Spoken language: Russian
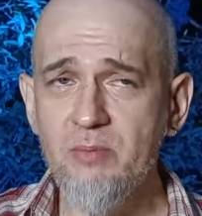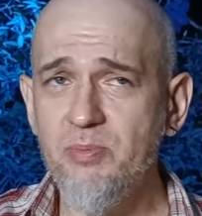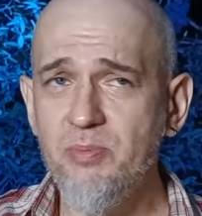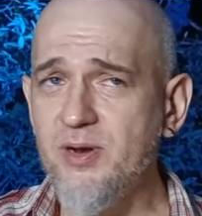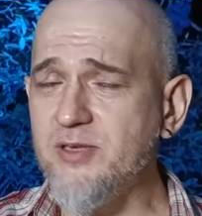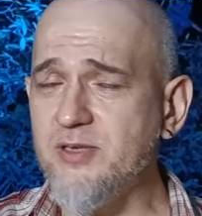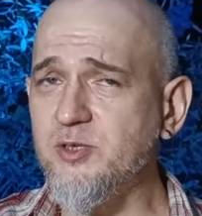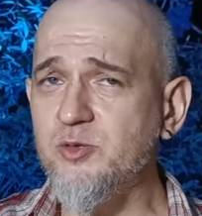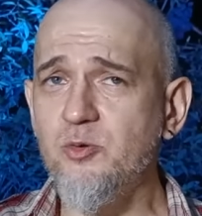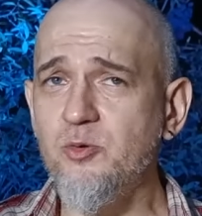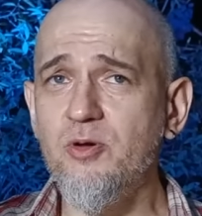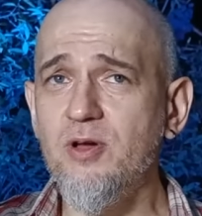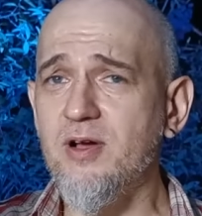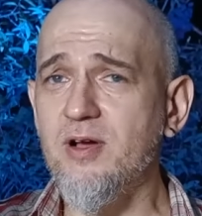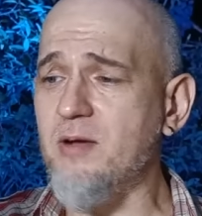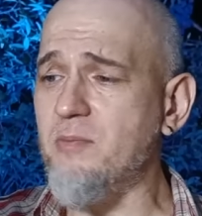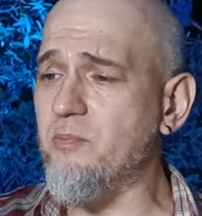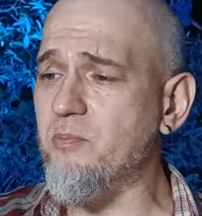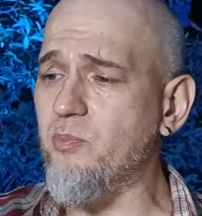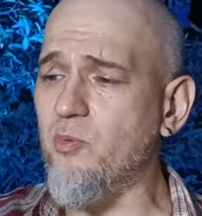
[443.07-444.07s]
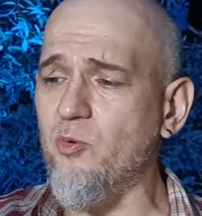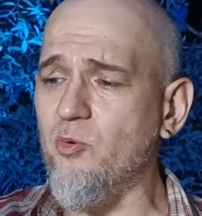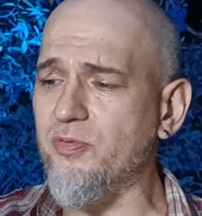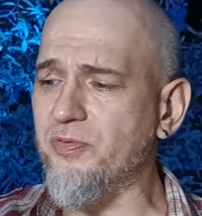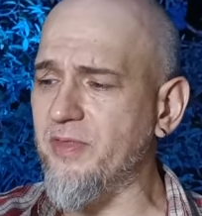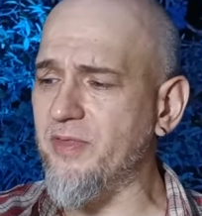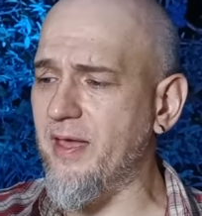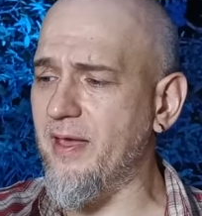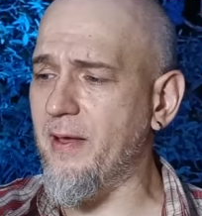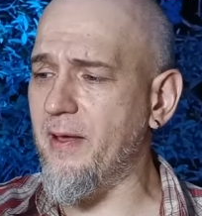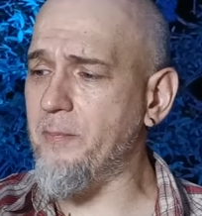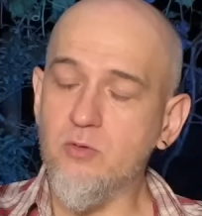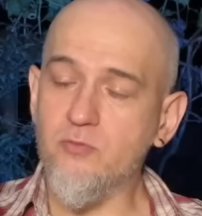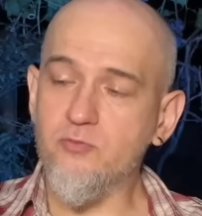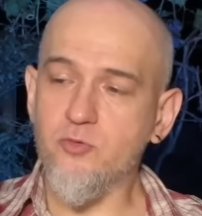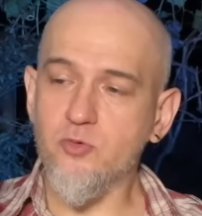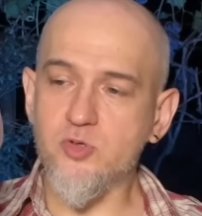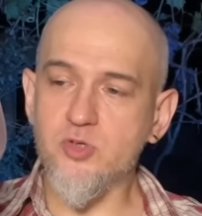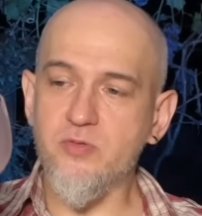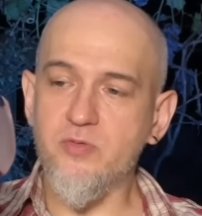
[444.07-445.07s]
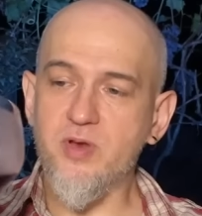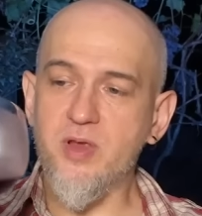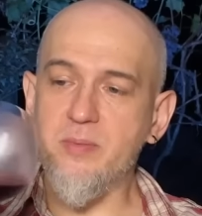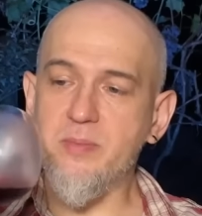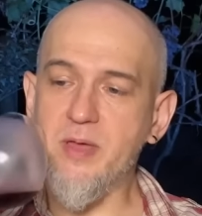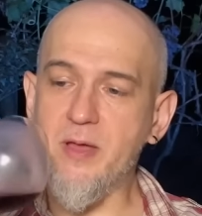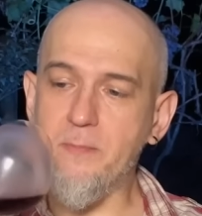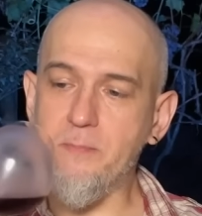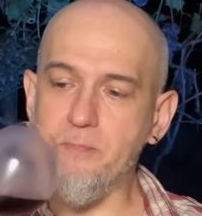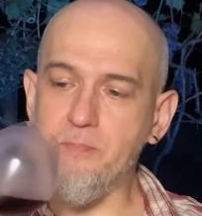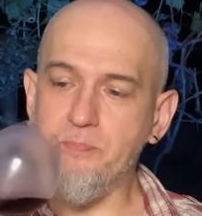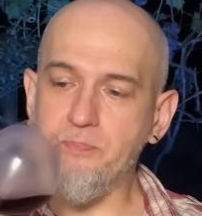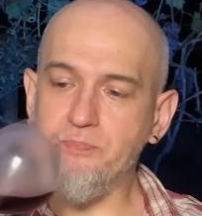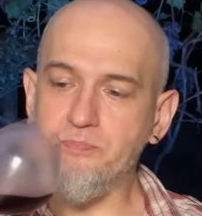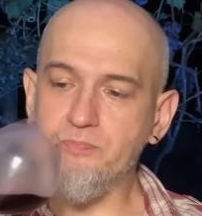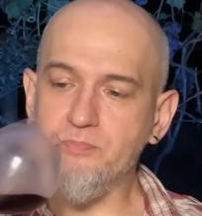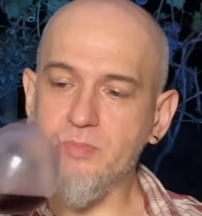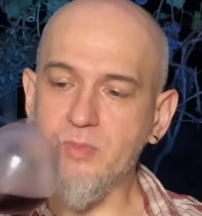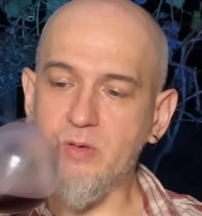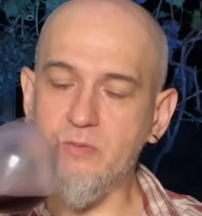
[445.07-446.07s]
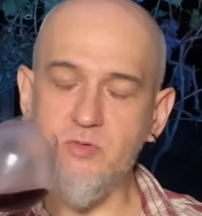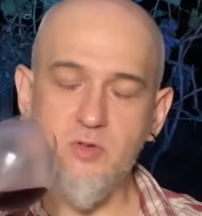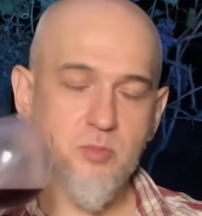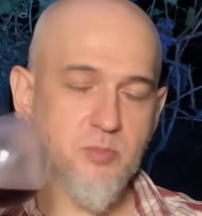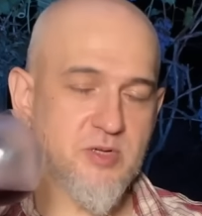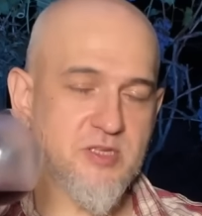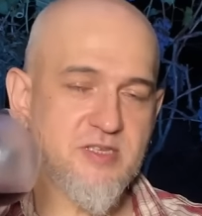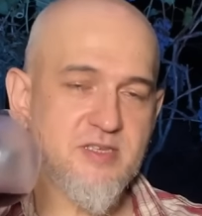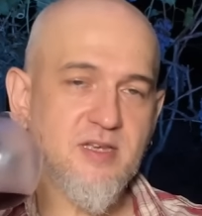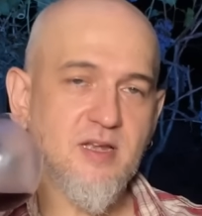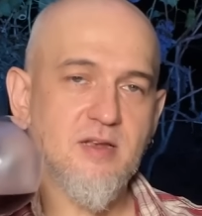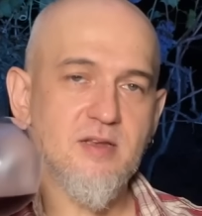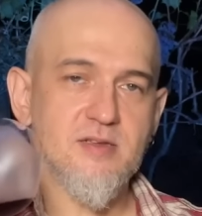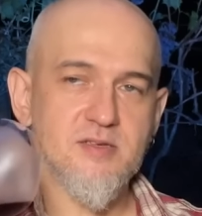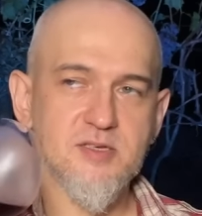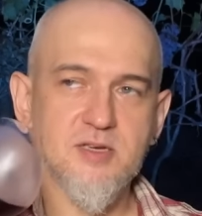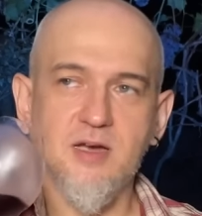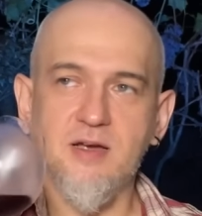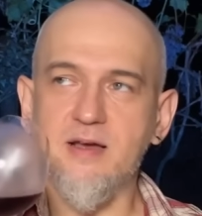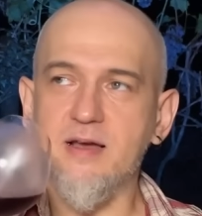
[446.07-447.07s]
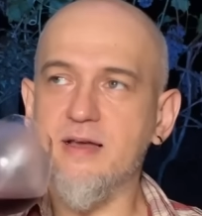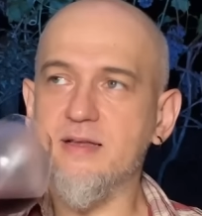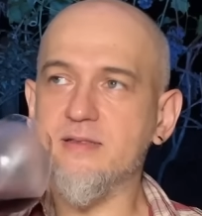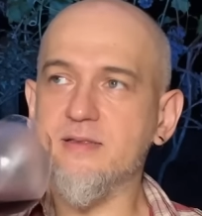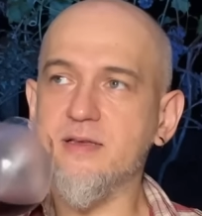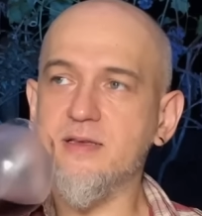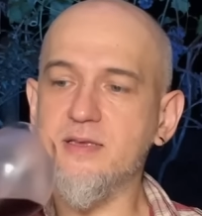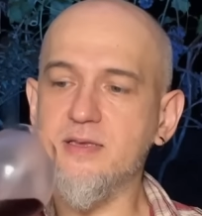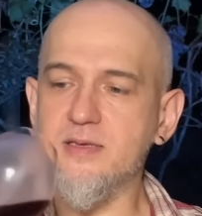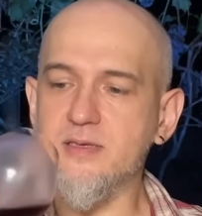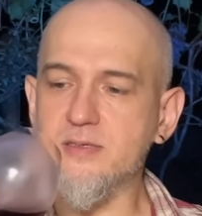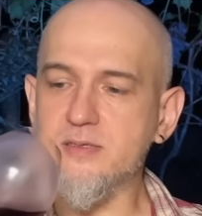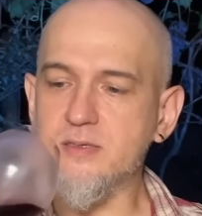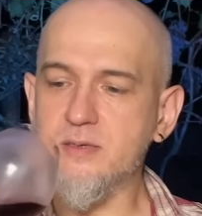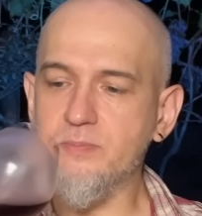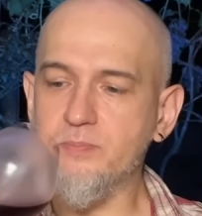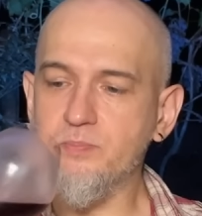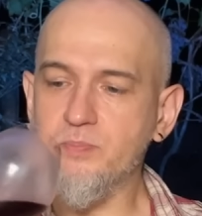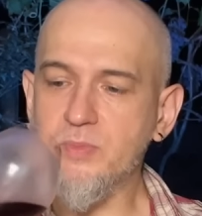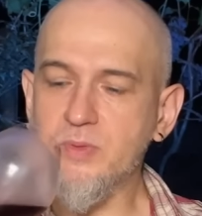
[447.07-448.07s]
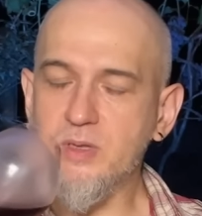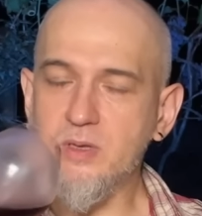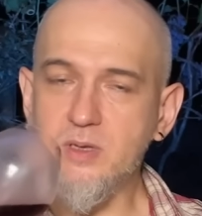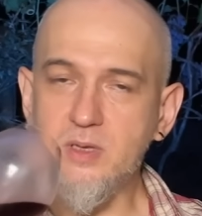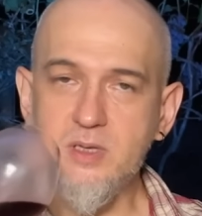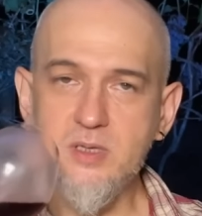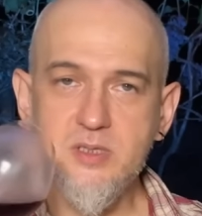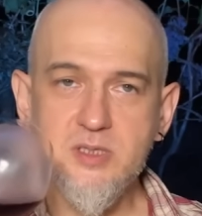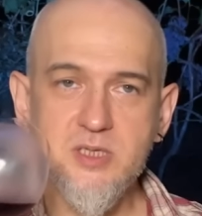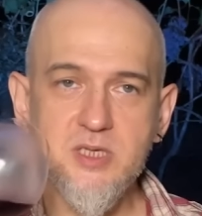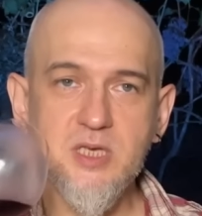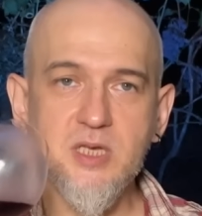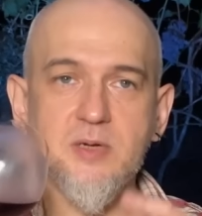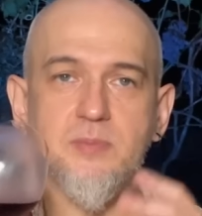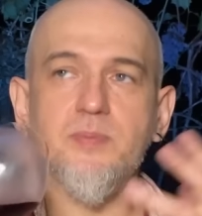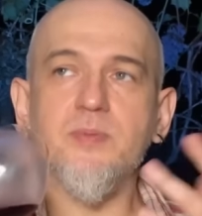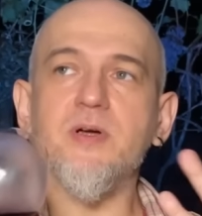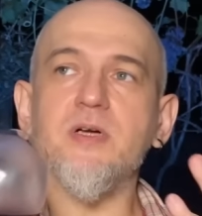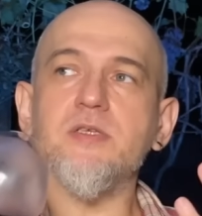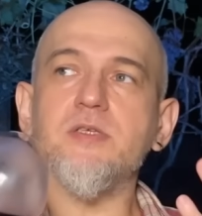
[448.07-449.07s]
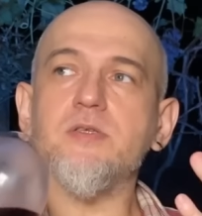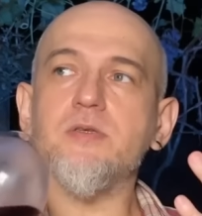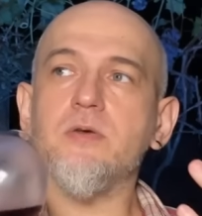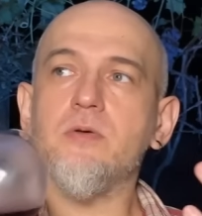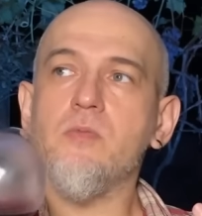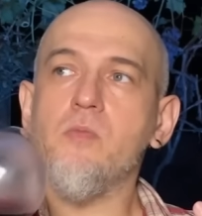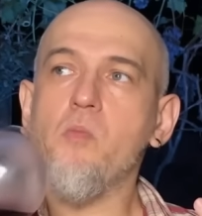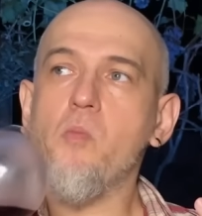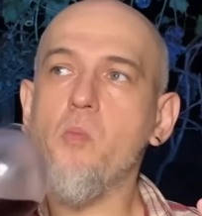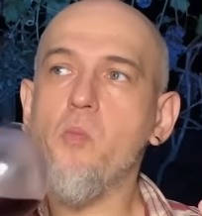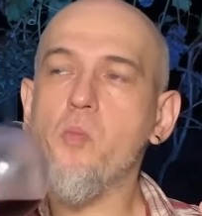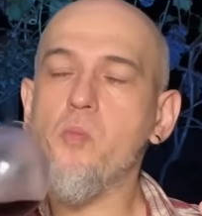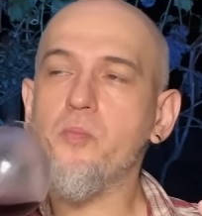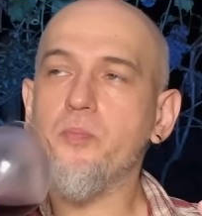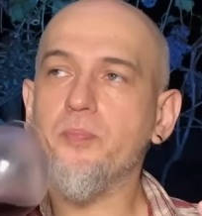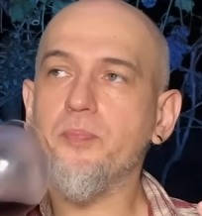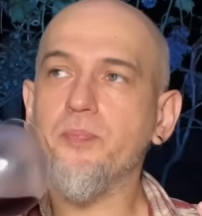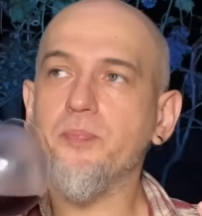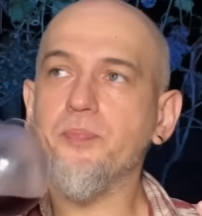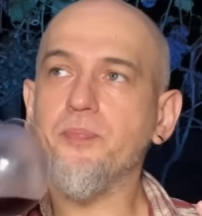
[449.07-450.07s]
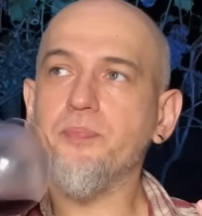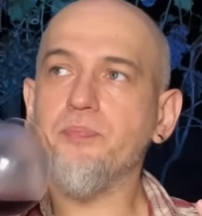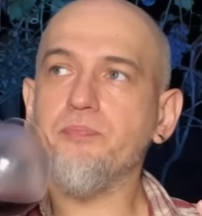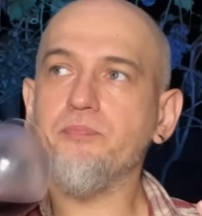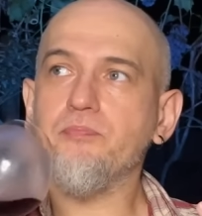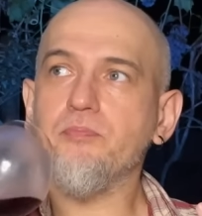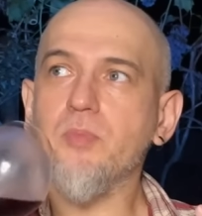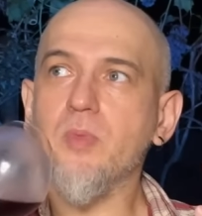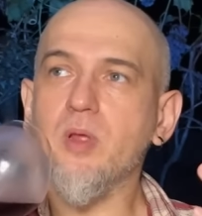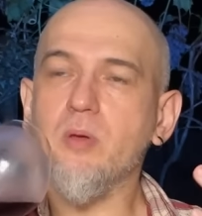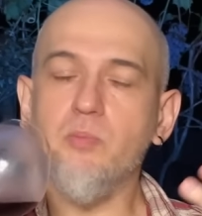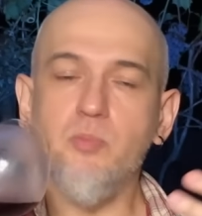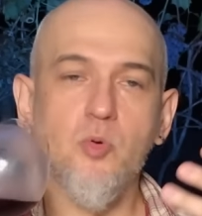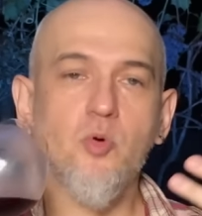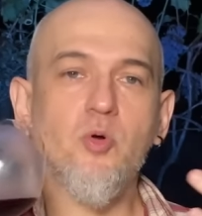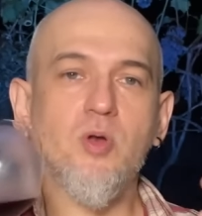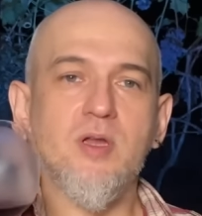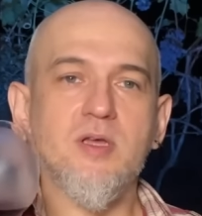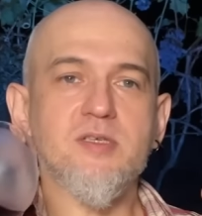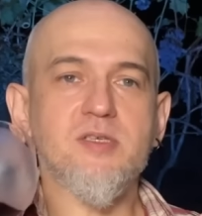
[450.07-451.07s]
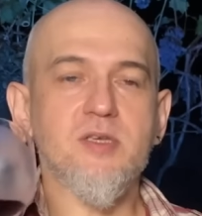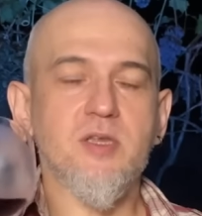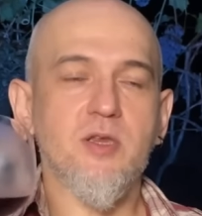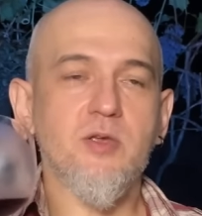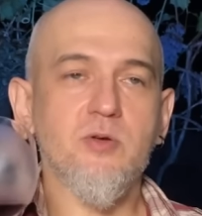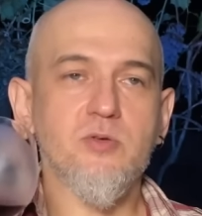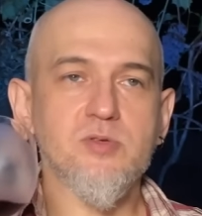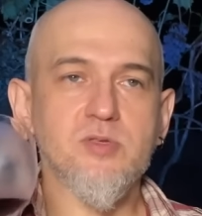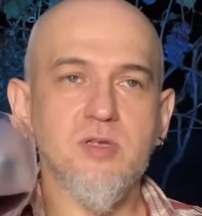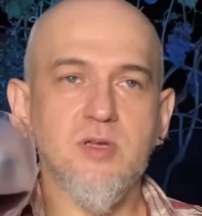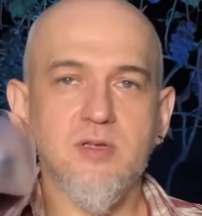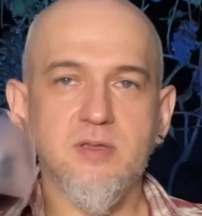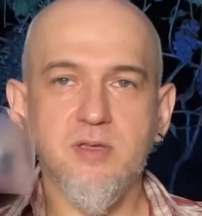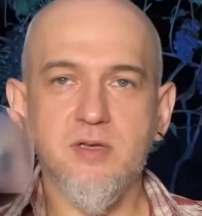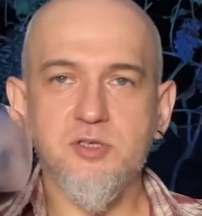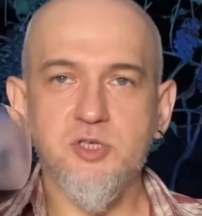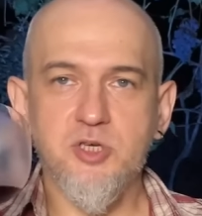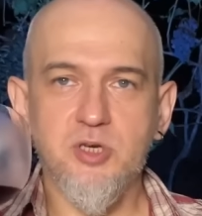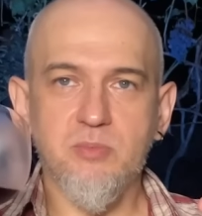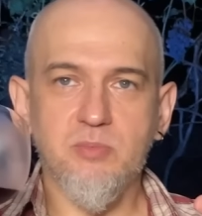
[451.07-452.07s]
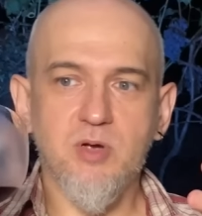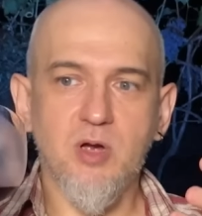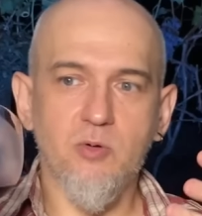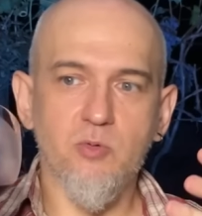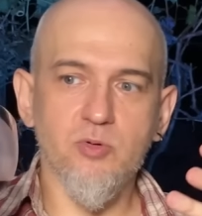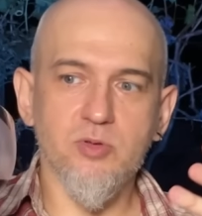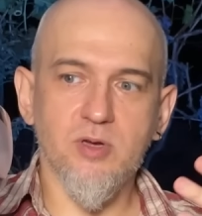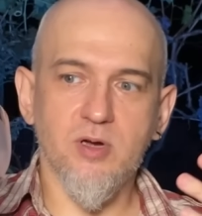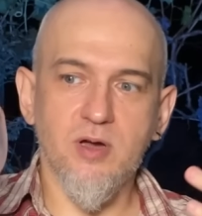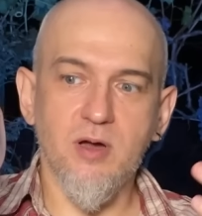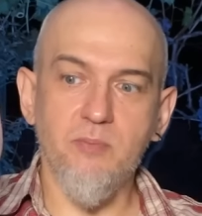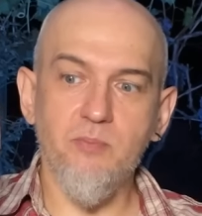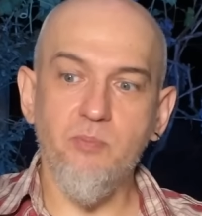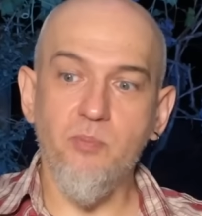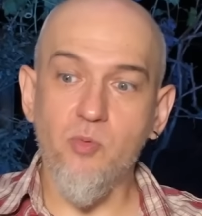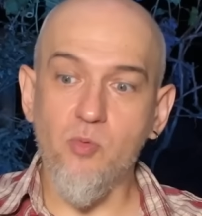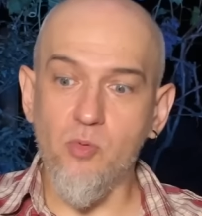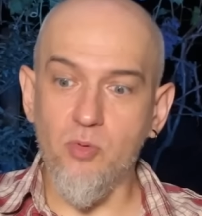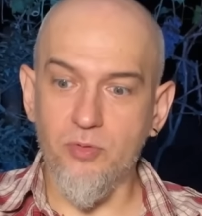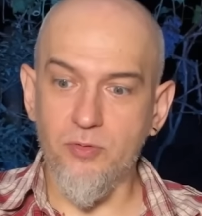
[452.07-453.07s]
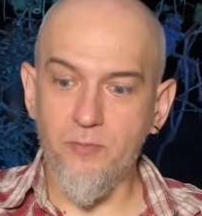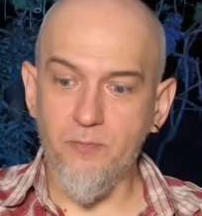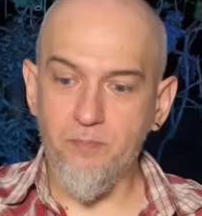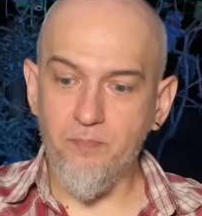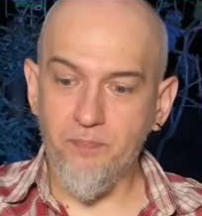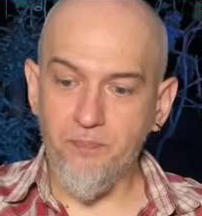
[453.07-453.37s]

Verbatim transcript: Простое, компотное, но в то же время в нем и тельность какая-то есть, и терпкость, более серьезное, да, чем какой-то компот,